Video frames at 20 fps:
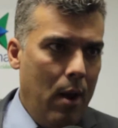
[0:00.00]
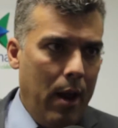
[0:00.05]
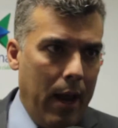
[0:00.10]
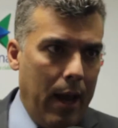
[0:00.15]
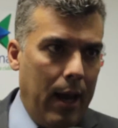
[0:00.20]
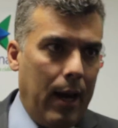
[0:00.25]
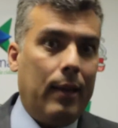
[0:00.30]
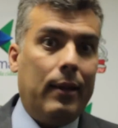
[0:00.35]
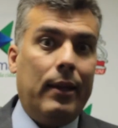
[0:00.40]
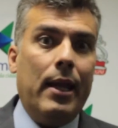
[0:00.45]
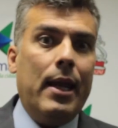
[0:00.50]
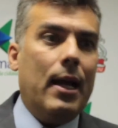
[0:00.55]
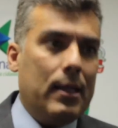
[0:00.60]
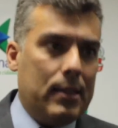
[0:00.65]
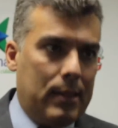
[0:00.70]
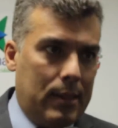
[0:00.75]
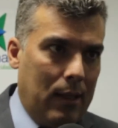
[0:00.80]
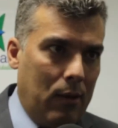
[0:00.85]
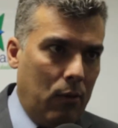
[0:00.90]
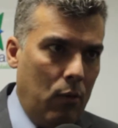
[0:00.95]
Ela tem
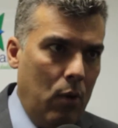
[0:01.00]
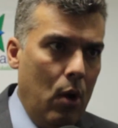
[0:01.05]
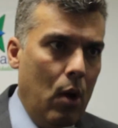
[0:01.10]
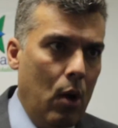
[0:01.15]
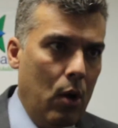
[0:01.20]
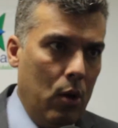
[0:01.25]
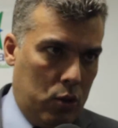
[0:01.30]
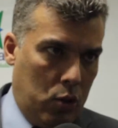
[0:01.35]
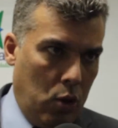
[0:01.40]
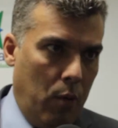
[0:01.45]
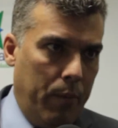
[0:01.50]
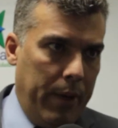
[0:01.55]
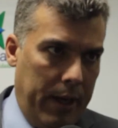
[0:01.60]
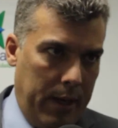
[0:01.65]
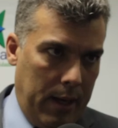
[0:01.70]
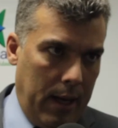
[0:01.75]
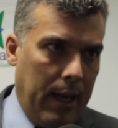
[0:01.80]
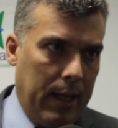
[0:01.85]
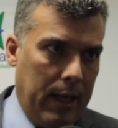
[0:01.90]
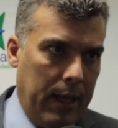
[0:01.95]
ação
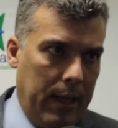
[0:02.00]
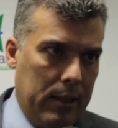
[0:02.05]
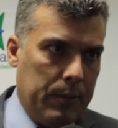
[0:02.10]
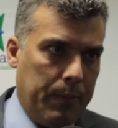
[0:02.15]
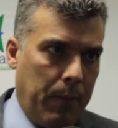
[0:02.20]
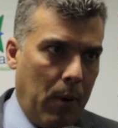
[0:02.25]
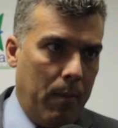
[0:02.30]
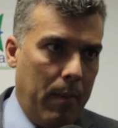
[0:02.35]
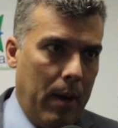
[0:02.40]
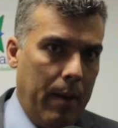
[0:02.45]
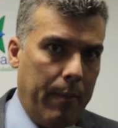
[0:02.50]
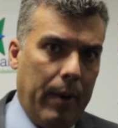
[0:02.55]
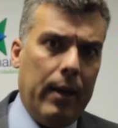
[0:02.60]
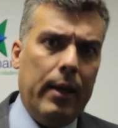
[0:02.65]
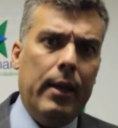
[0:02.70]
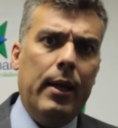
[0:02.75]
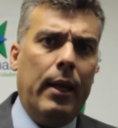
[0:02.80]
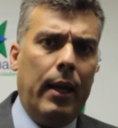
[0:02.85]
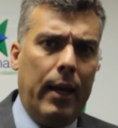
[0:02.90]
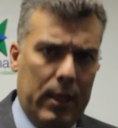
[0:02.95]
sobre esse problema.
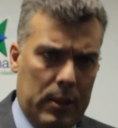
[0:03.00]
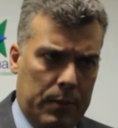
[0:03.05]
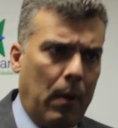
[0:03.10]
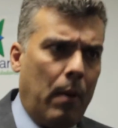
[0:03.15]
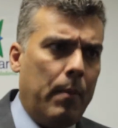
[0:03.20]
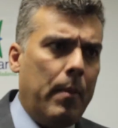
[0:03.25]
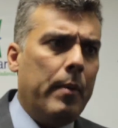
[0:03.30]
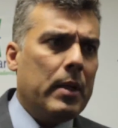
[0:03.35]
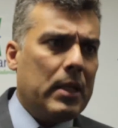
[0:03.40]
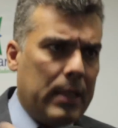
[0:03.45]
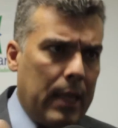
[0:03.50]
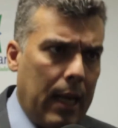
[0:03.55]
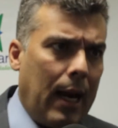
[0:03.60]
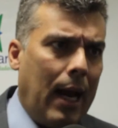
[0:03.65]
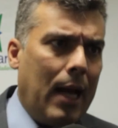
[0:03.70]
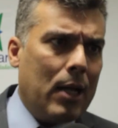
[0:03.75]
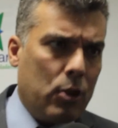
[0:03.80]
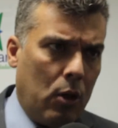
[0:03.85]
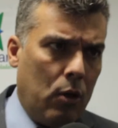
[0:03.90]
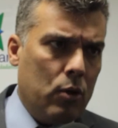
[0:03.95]
E esse problema
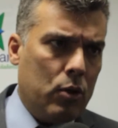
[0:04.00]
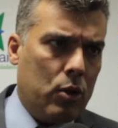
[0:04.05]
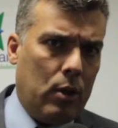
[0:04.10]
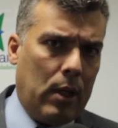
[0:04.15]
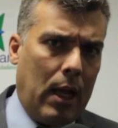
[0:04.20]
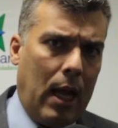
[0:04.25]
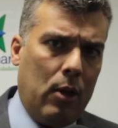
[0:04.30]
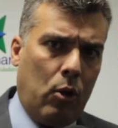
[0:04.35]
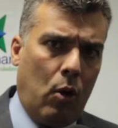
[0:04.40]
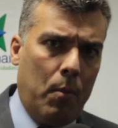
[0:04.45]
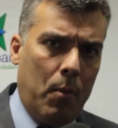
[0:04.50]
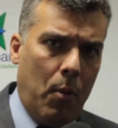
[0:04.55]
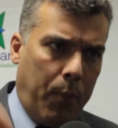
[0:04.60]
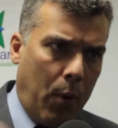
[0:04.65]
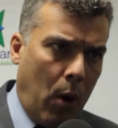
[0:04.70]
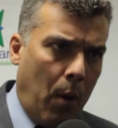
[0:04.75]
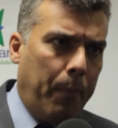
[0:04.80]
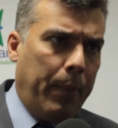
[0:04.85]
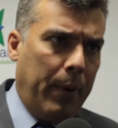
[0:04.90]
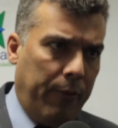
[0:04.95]
será solucionado, como o
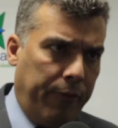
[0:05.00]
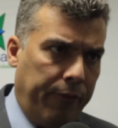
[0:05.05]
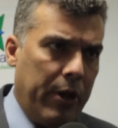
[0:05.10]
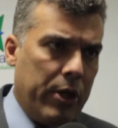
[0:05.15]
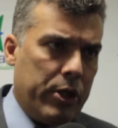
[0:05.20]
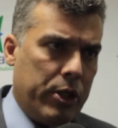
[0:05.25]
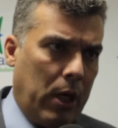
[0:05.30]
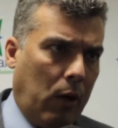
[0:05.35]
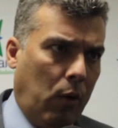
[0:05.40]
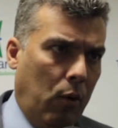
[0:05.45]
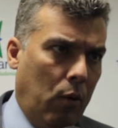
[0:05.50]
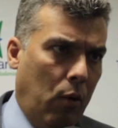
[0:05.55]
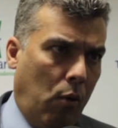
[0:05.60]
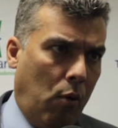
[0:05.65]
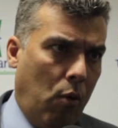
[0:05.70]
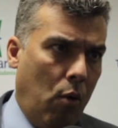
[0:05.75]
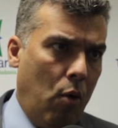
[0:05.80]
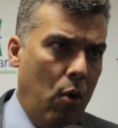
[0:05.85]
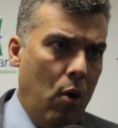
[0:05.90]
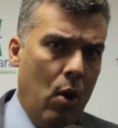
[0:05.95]
próprio prefeito já
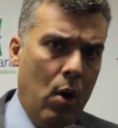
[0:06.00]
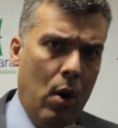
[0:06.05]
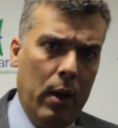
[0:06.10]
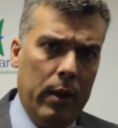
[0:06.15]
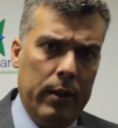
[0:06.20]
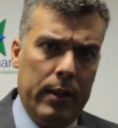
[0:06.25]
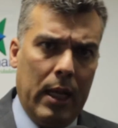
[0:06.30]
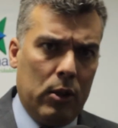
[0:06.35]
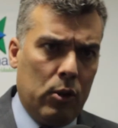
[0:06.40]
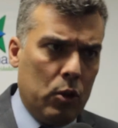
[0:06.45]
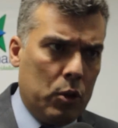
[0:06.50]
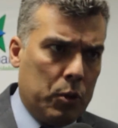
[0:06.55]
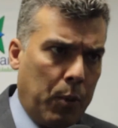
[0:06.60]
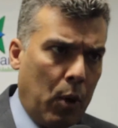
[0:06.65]
colocou, dentro dos